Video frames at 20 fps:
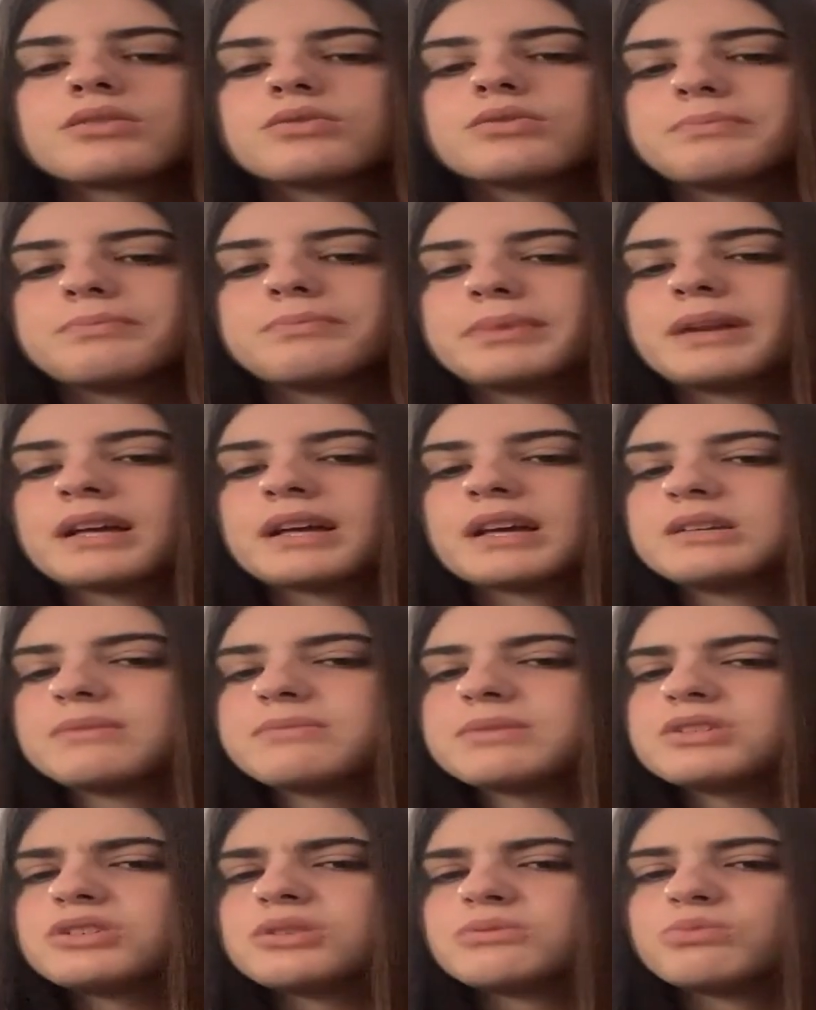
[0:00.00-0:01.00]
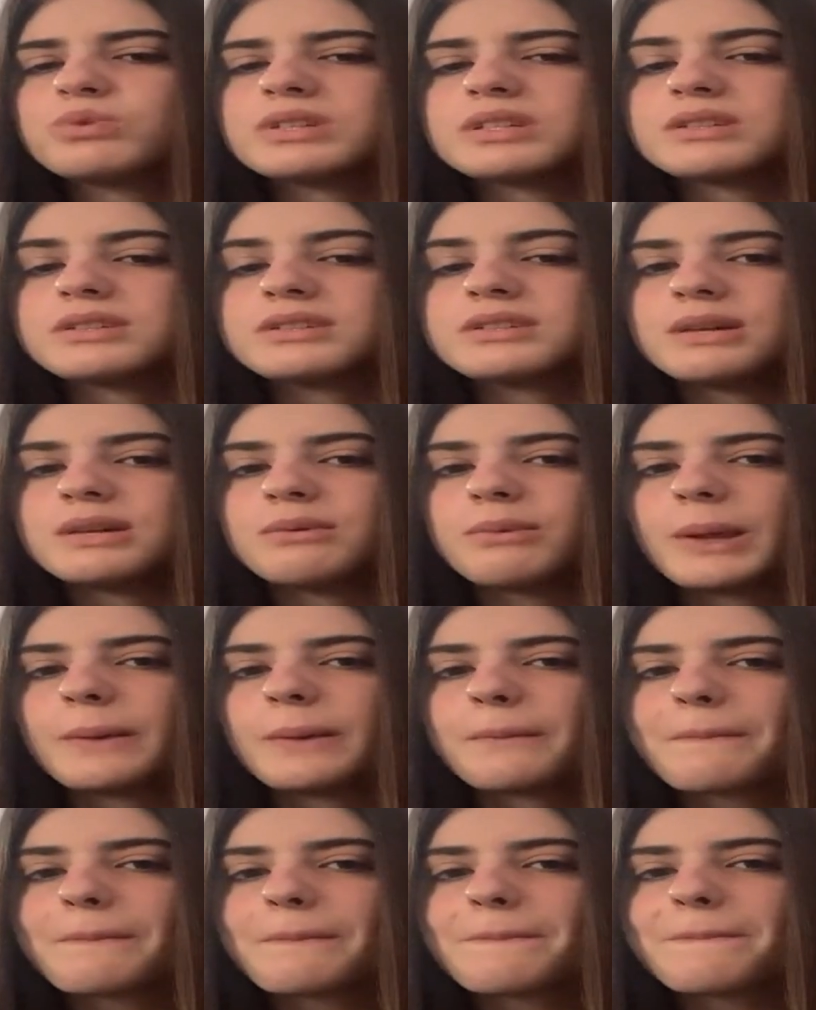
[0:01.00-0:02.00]
En plan, que siempre he sido muy
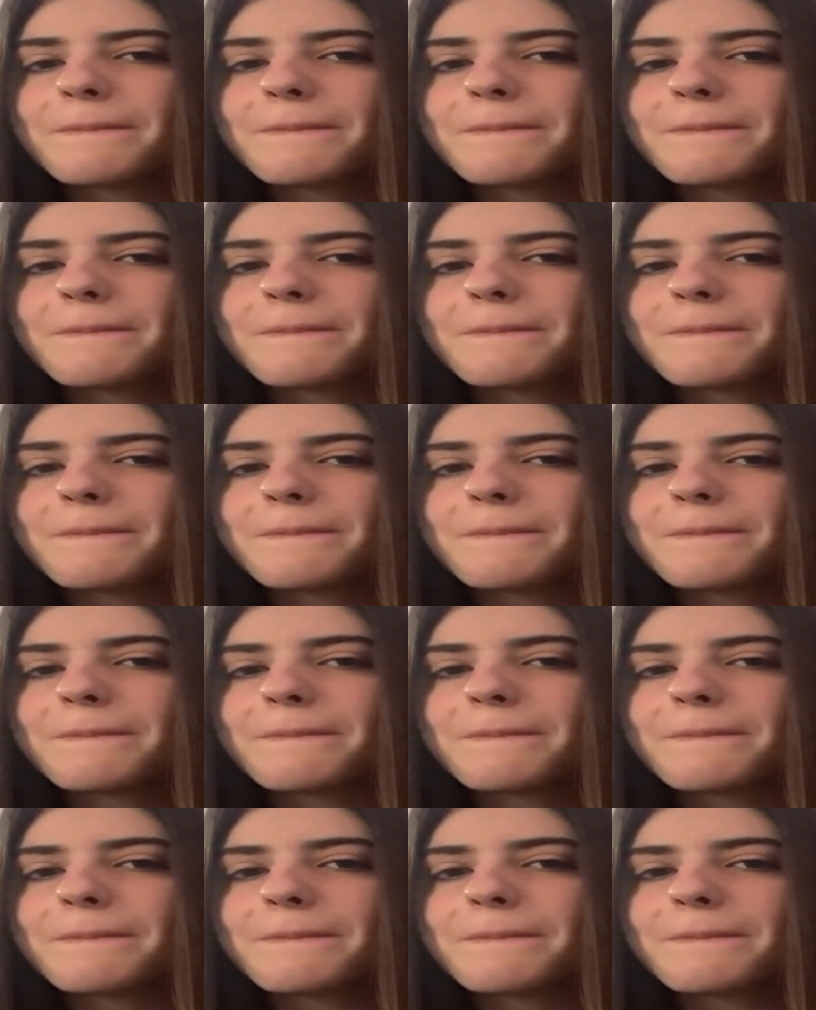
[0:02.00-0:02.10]
sensible.